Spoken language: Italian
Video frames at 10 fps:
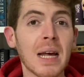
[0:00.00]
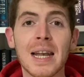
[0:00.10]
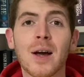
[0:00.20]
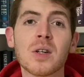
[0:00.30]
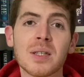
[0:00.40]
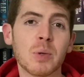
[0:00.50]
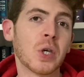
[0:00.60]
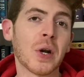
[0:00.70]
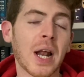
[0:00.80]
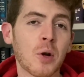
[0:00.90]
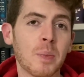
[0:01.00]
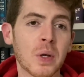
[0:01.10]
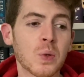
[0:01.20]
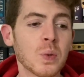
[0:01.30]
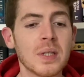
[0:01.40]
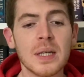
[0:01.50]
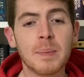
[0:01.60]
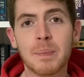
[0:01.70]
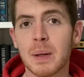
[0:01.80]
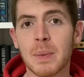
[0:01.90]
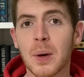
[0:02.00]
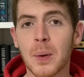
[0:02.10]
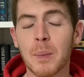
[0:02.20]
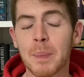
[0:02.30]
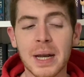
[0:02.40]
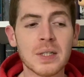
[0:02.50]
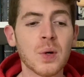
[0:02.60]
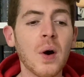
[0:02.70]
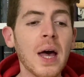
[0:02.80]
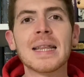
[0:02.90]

le cose miglioreranno per tutti, per me compreso.